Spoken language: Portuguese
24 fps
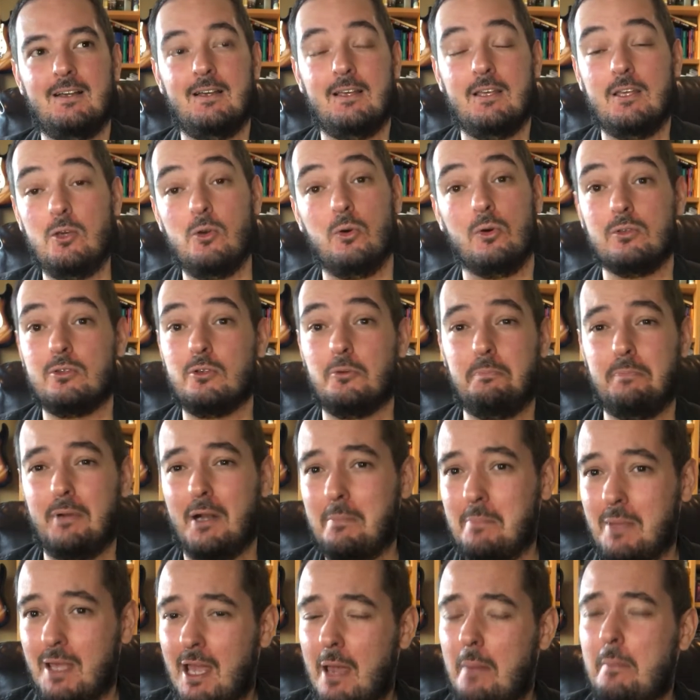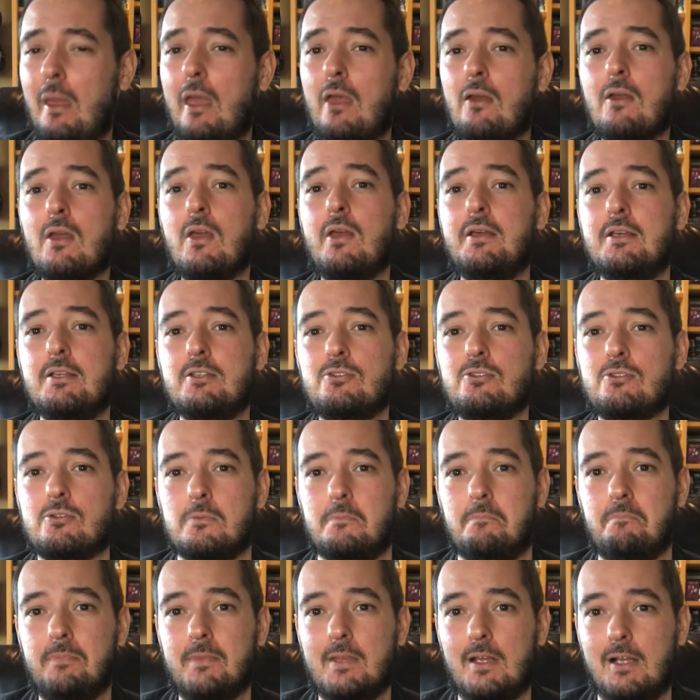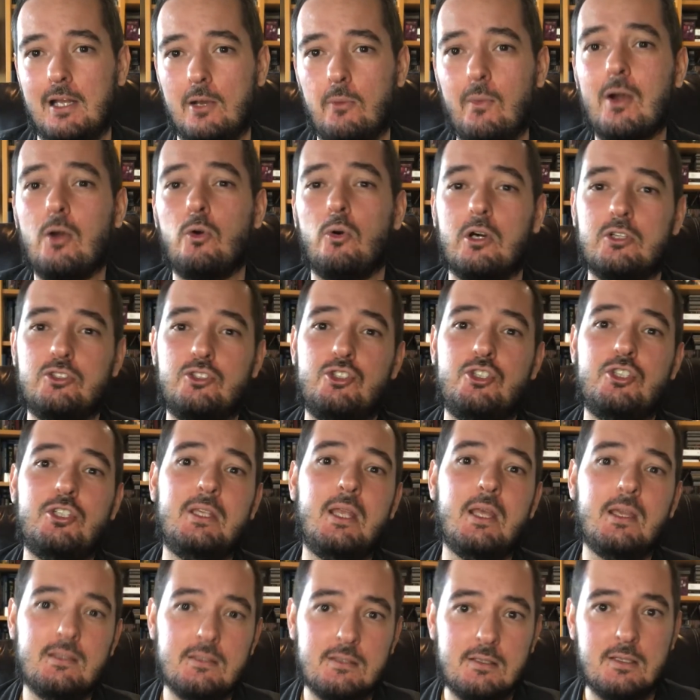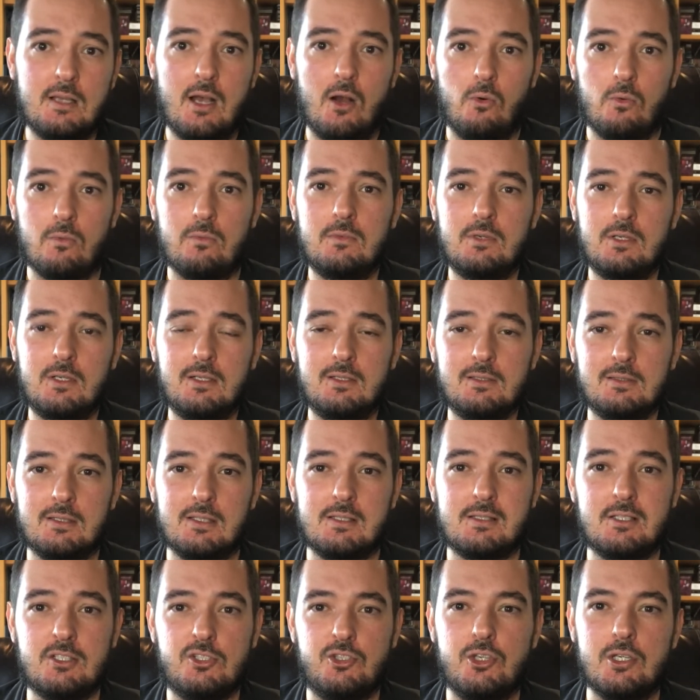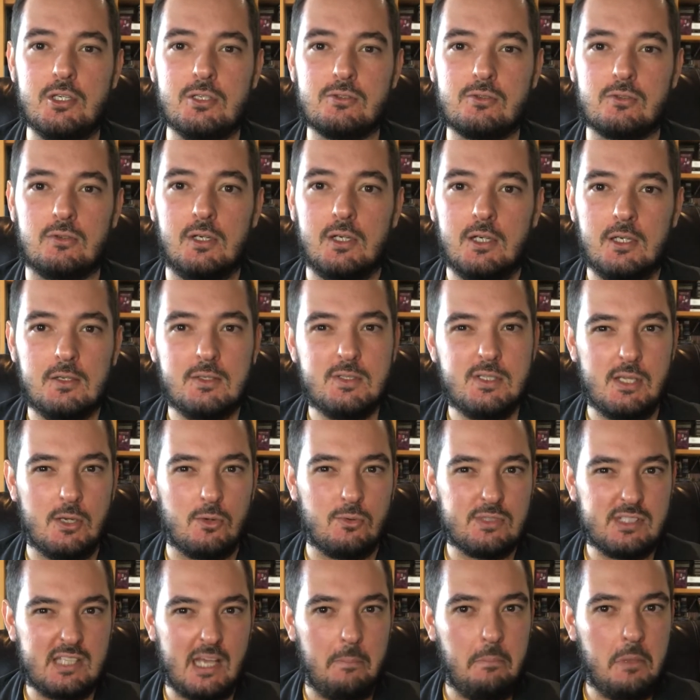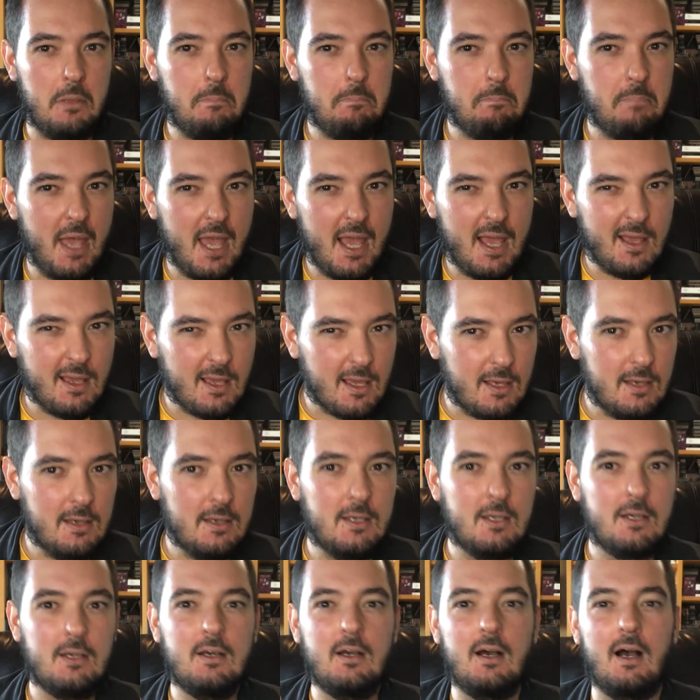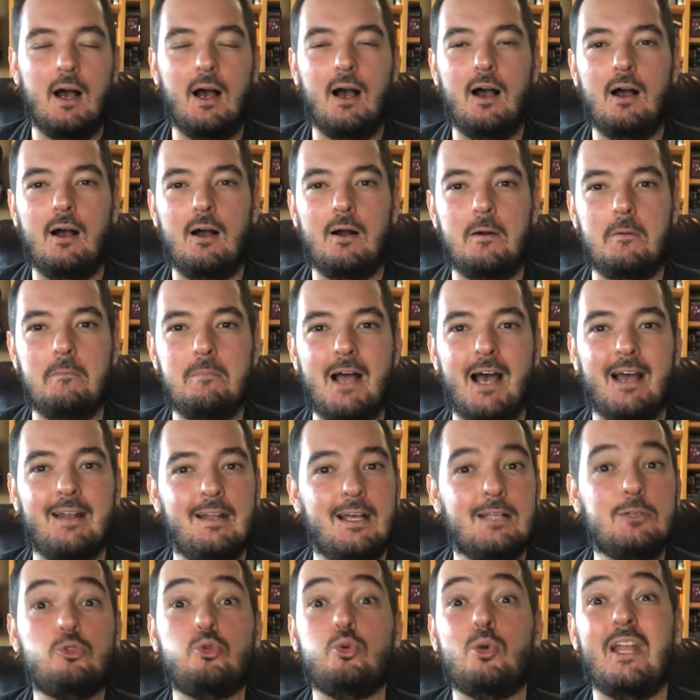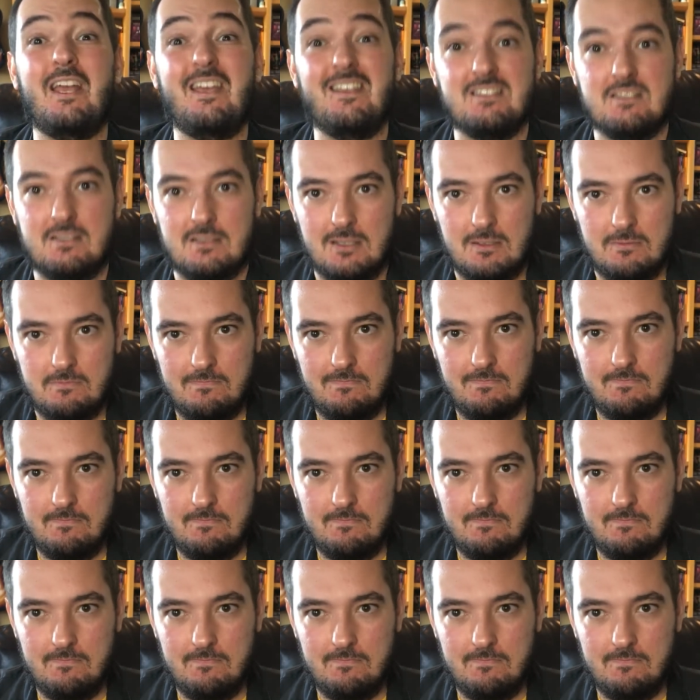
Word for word: E Oder para mim é meio que isso. Ele é um acorde de tensão desse disco. Você não sabe bem a, ah, a natureza